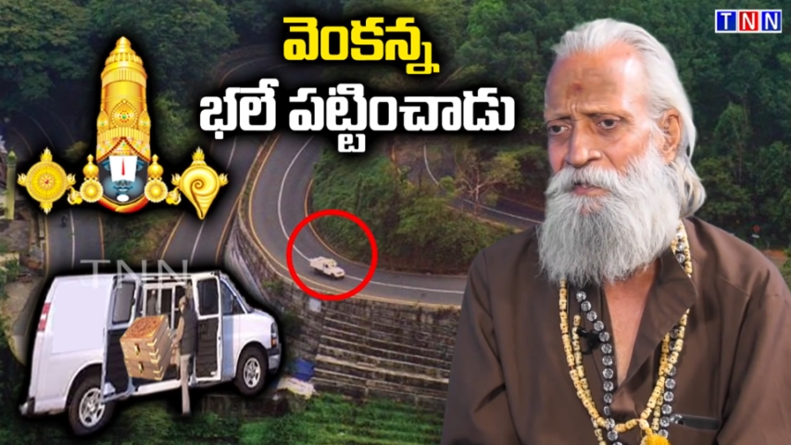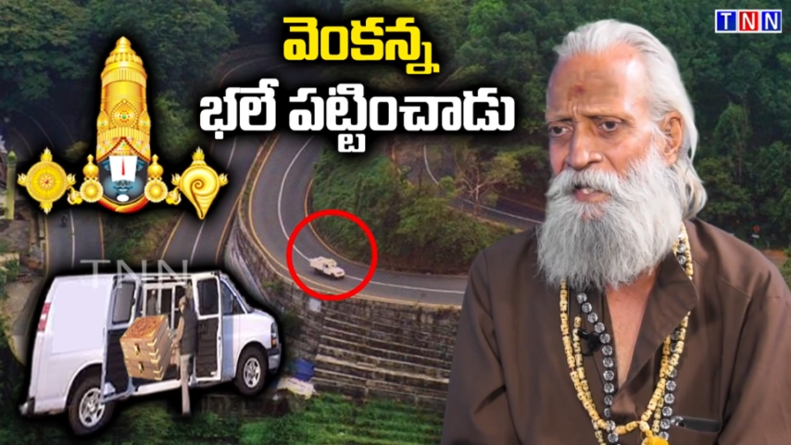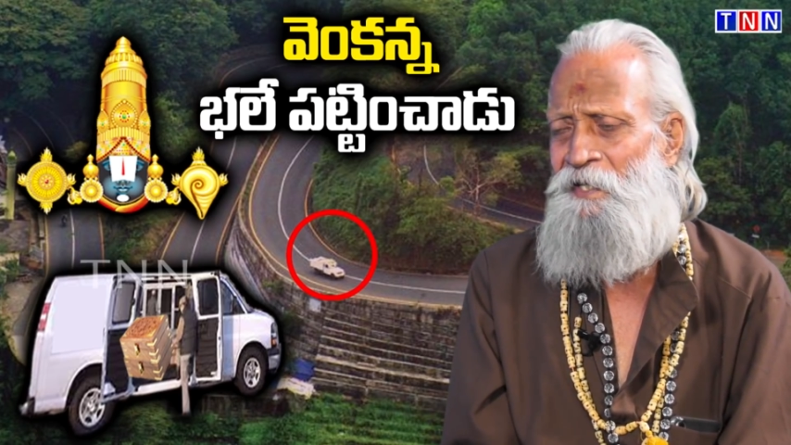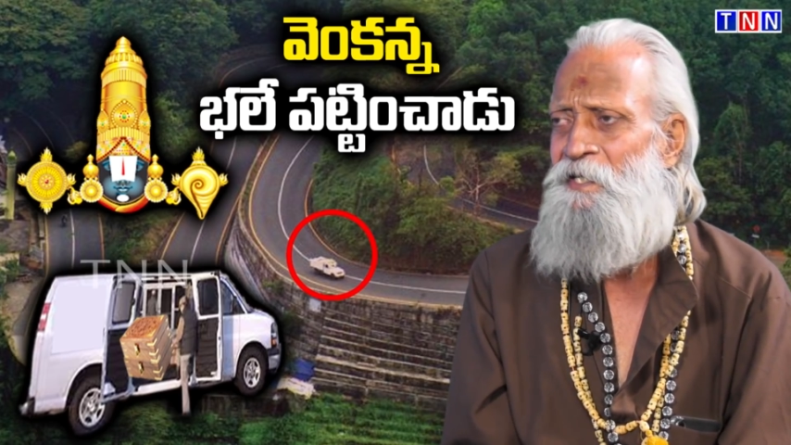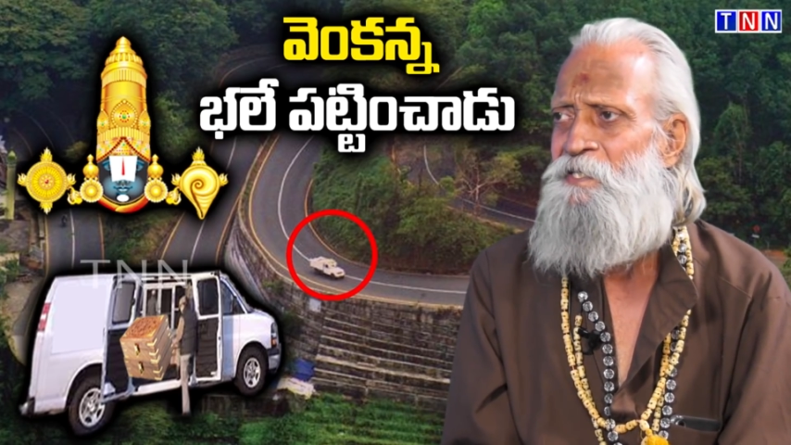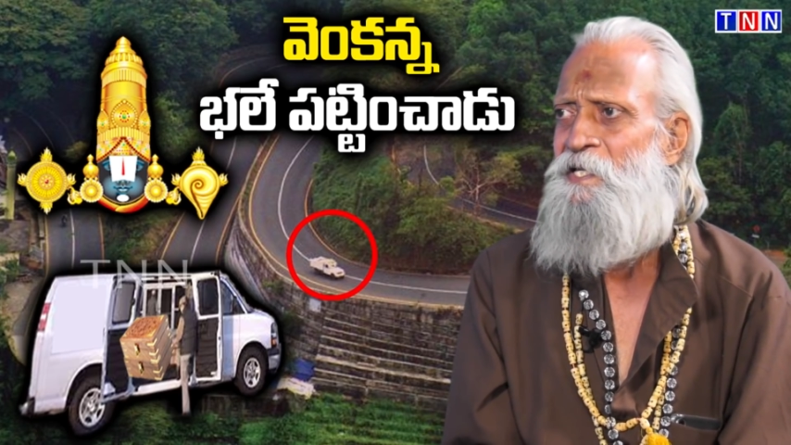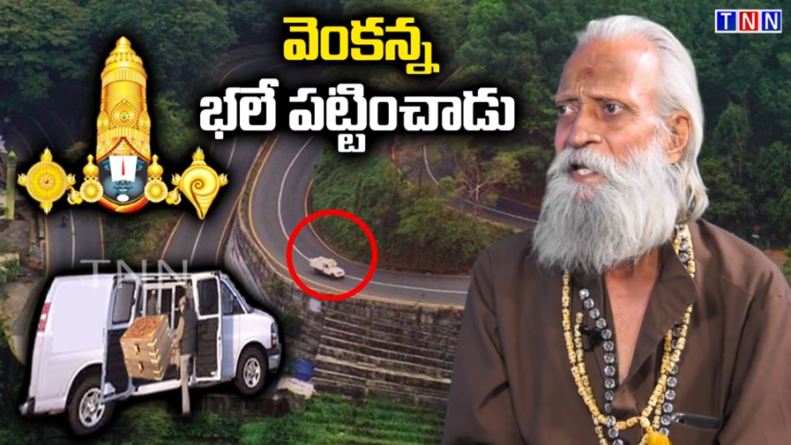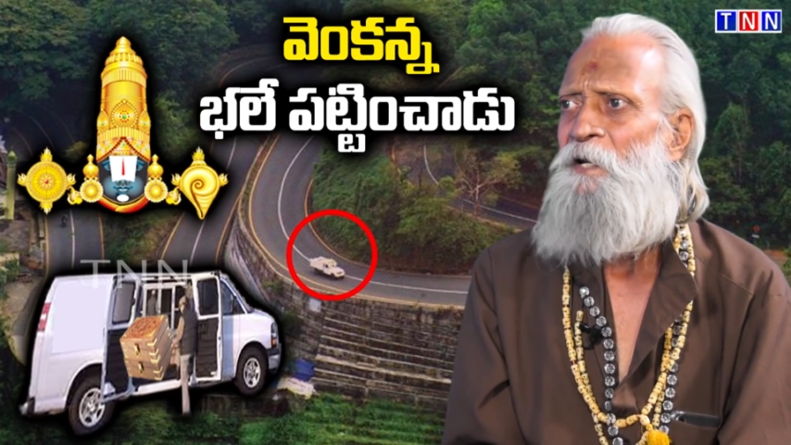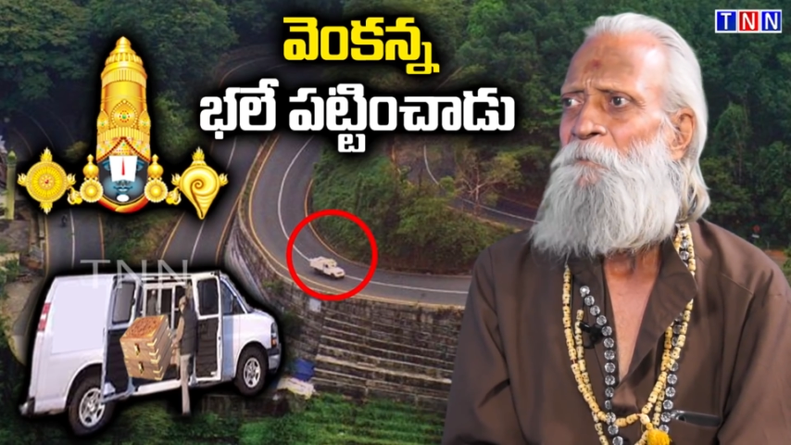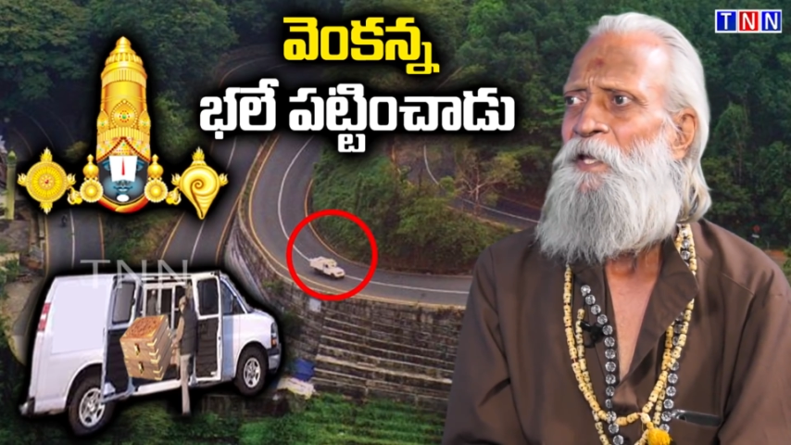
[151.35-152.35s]
తనిఖీ
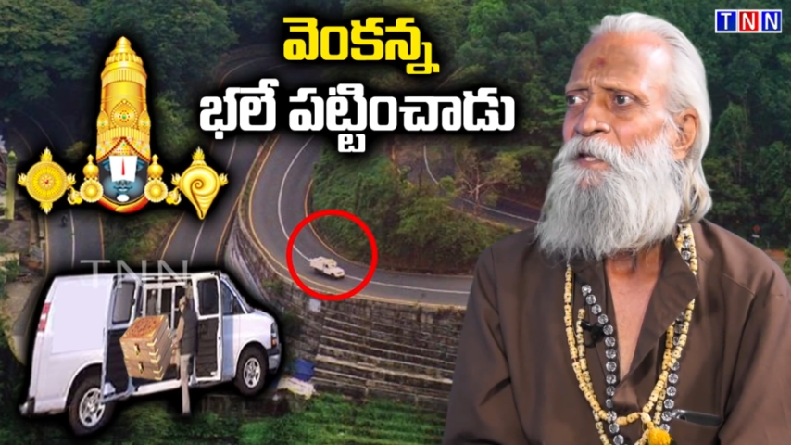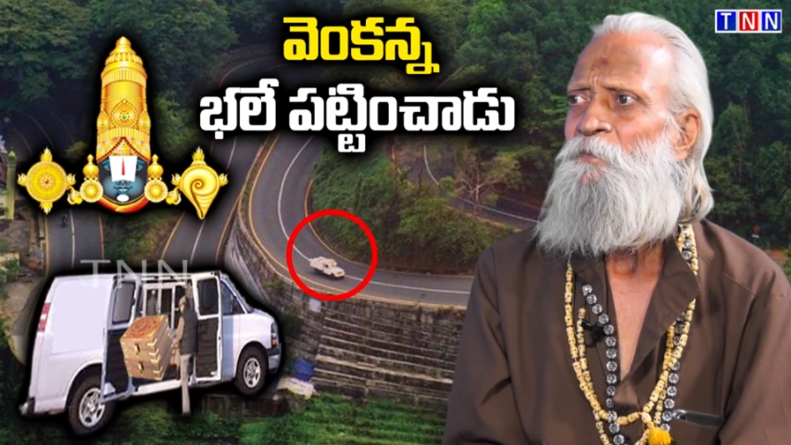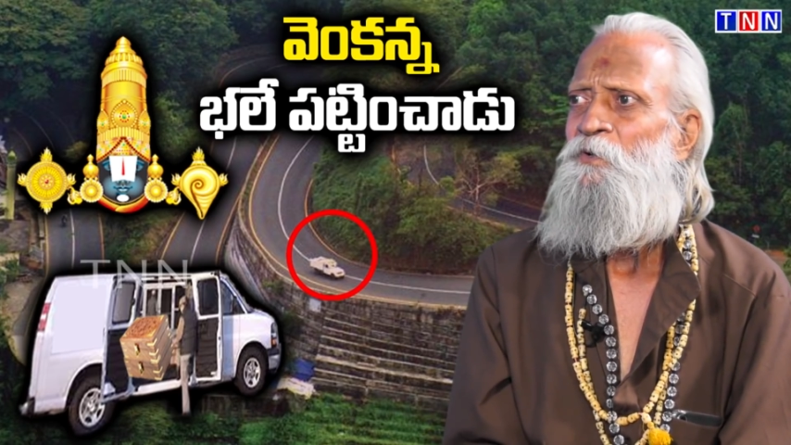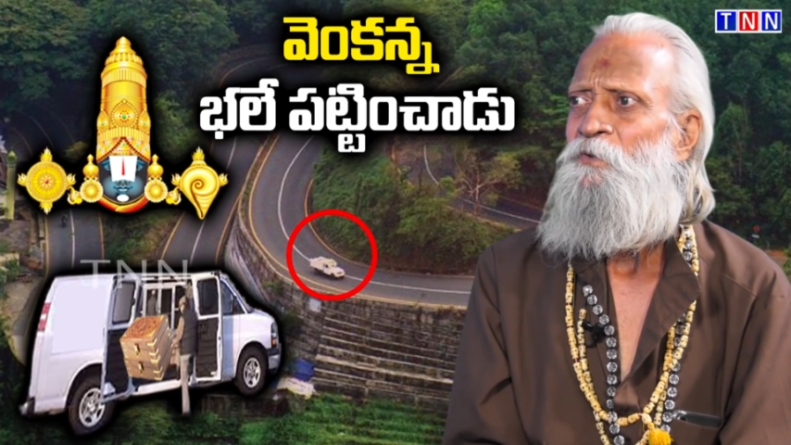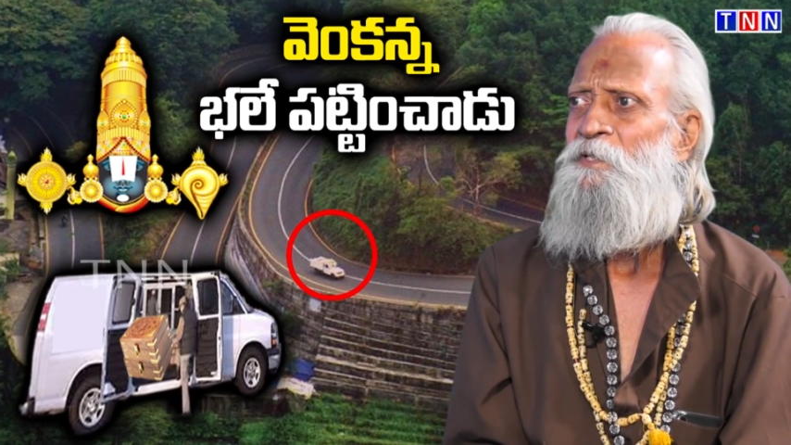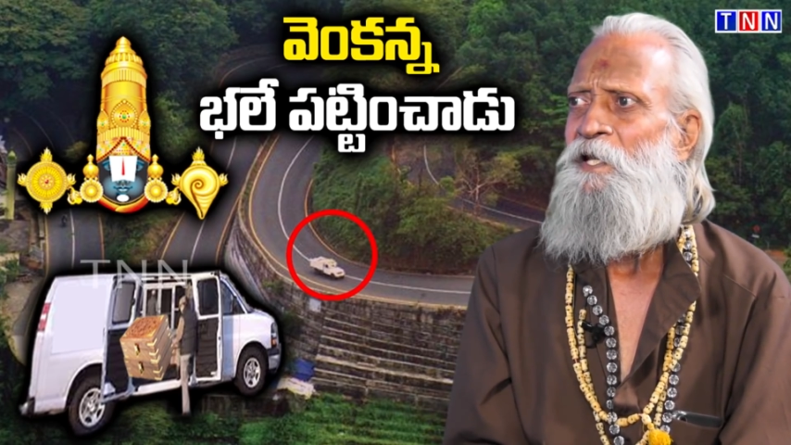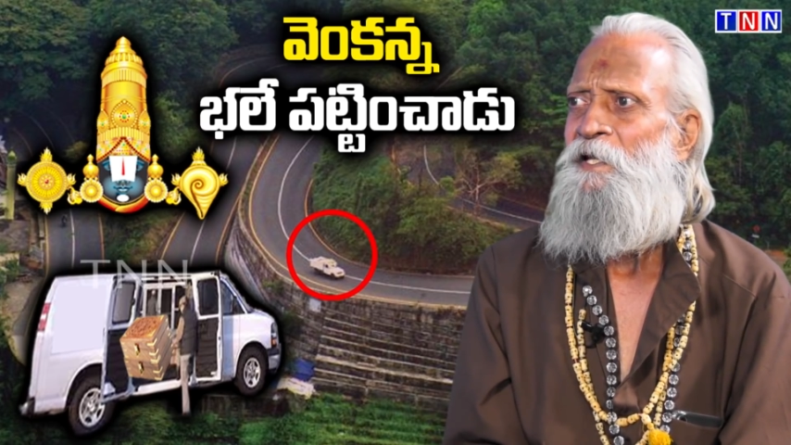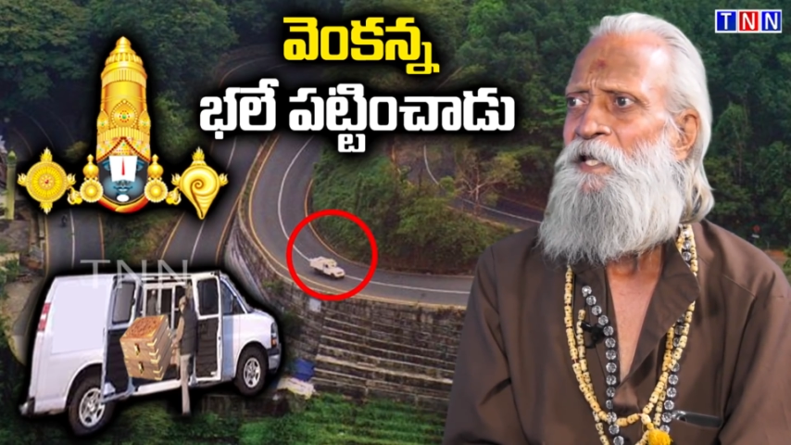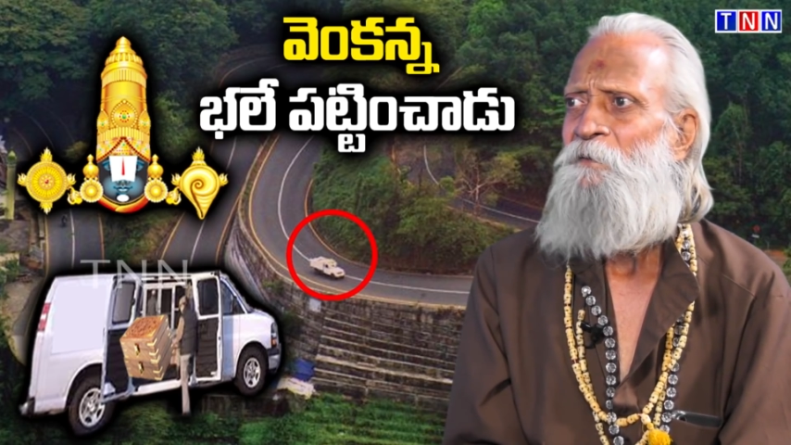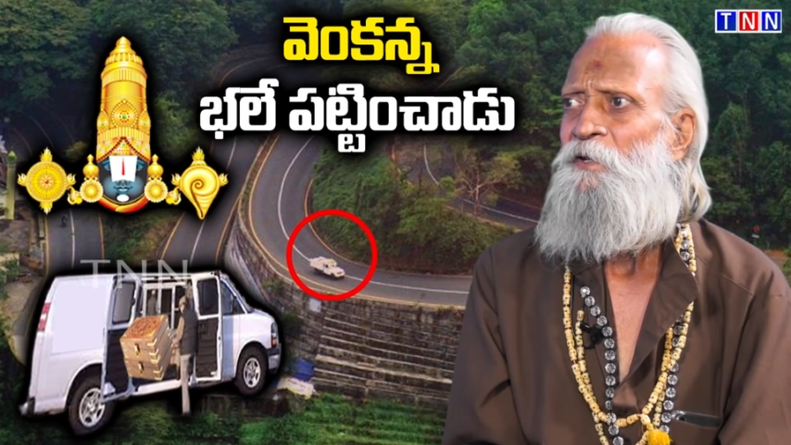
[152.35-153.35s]
చేయగా పదమూడు వందల
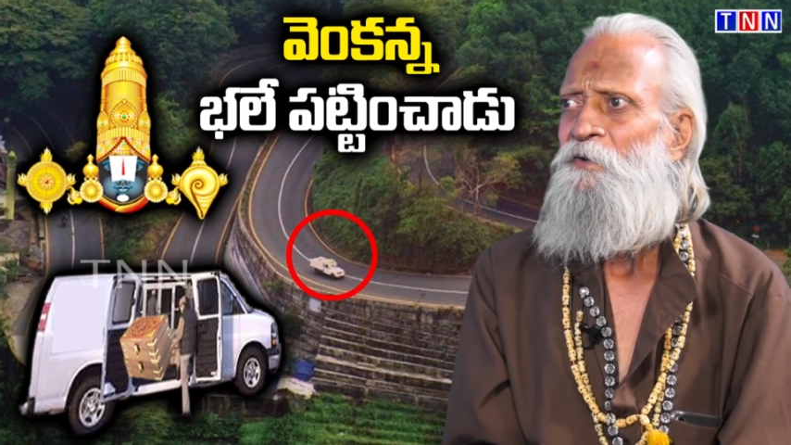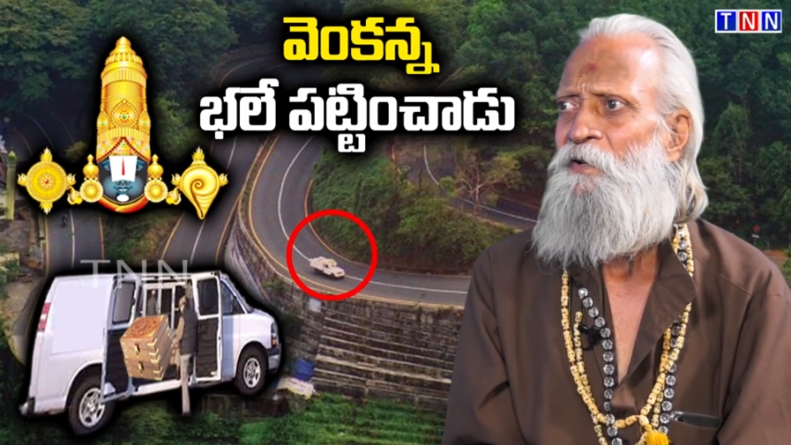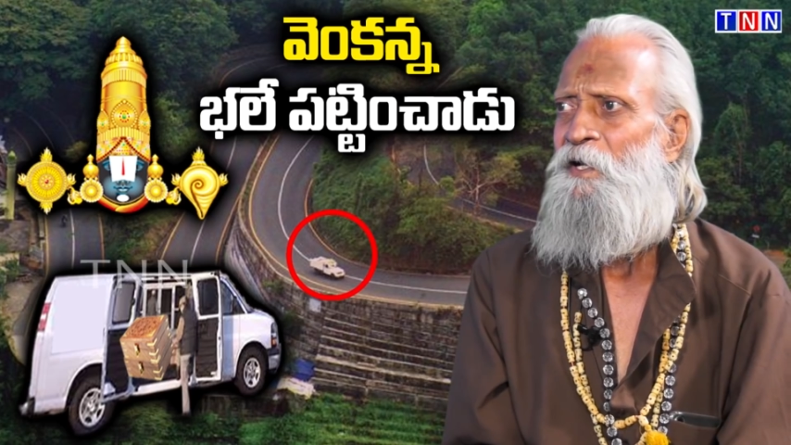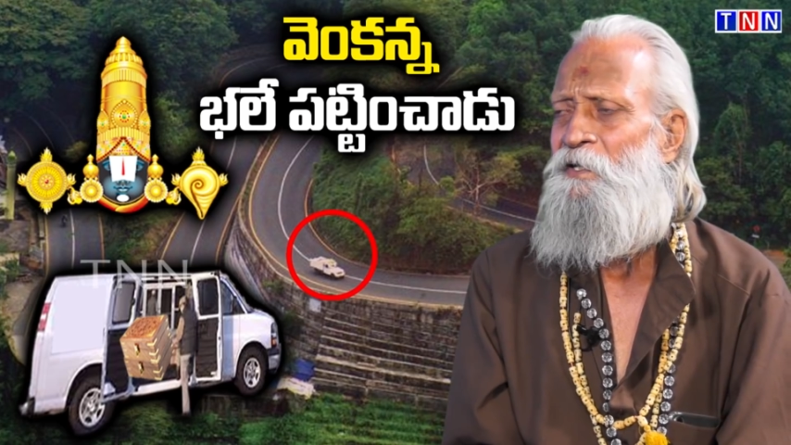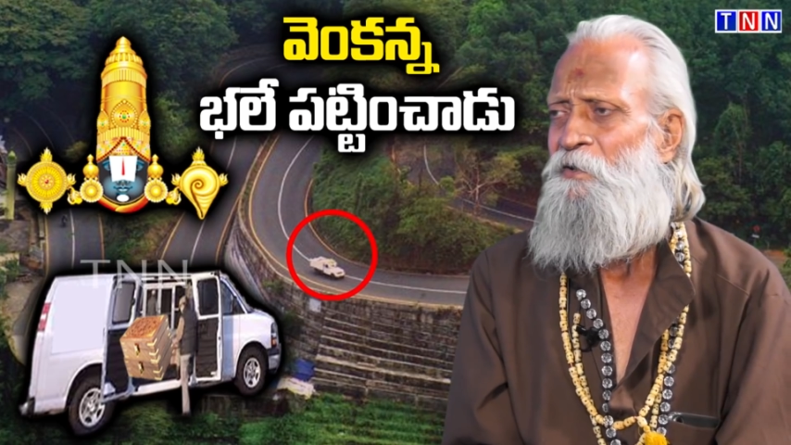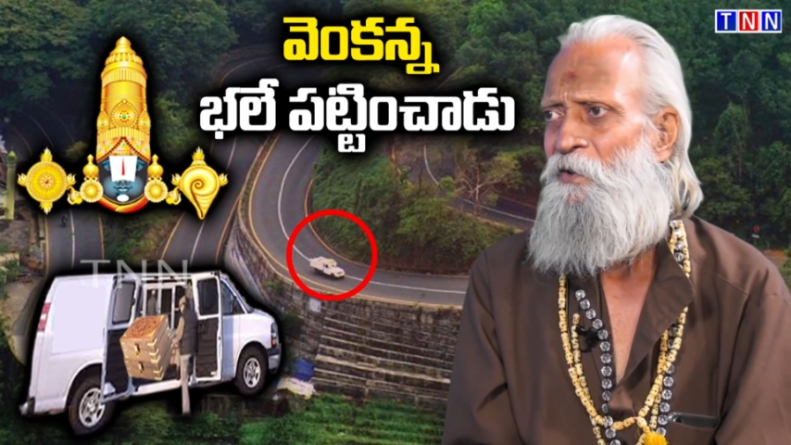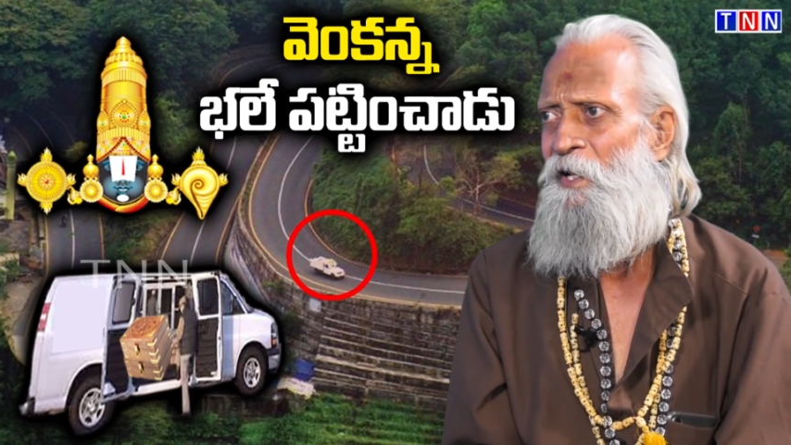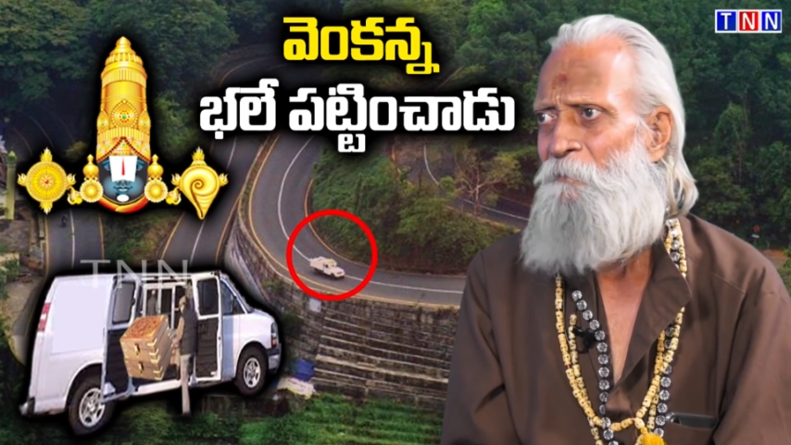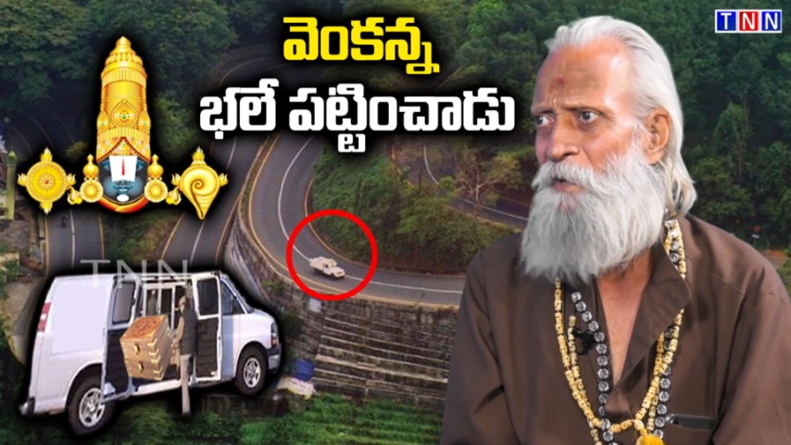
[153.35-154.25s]
ఎనభై ఒక్క కిలోల